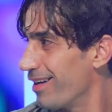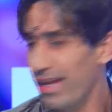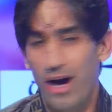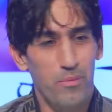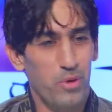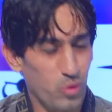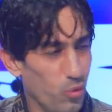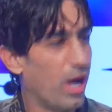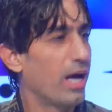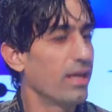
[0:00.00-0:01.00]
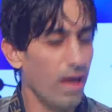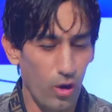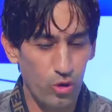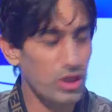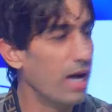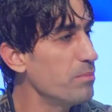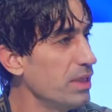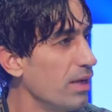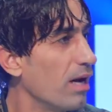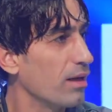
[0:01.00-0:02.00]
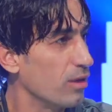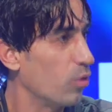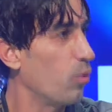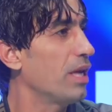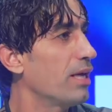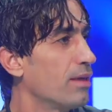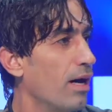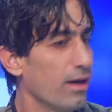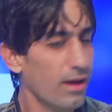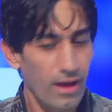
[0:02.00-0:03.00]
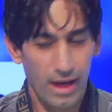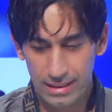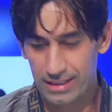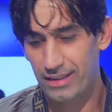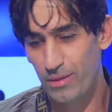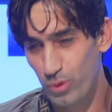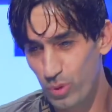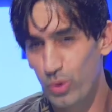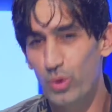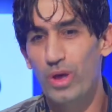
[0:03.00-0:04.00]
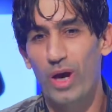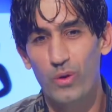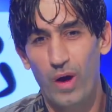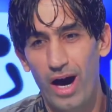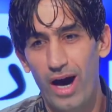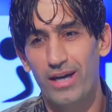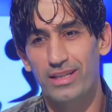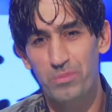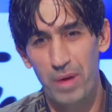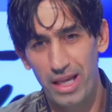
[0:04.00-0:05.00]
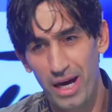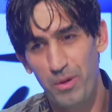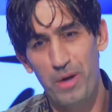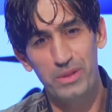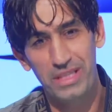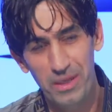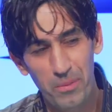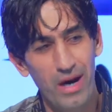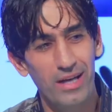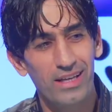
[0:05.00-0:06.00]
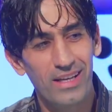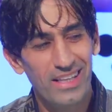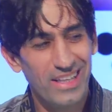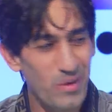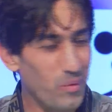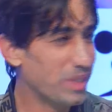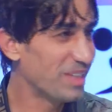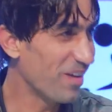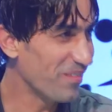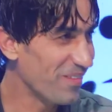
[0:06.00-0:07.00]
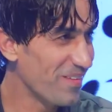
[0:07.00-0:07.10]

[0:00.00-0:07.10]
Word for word: لا بس هو خلى اكو كان معيار اللي هو الاداء هسه انت من تقول اكو حارس ما لعب خمس لعبات وين شافه